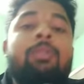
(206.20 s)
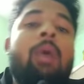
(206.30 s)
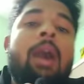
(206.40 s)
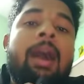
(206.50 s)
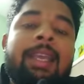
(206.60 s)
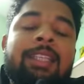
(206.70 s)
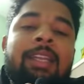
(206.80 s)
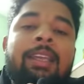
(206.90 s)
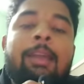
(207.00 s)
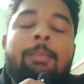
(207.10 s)
तो आगे
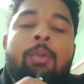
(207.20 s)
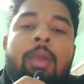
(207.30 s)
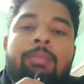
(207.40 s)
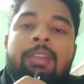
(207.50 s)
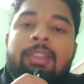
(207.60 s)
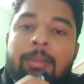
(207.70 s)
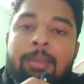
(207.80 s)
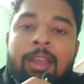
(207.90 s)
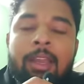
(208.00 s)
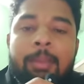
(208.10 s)
चल के आपको एफ़र्ट
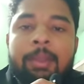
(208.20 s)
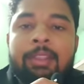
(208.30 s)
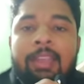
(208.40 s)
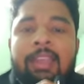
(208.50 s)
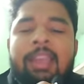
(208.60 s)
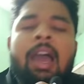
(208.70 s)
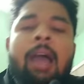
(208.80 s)
कम लगाने पड़ते हैं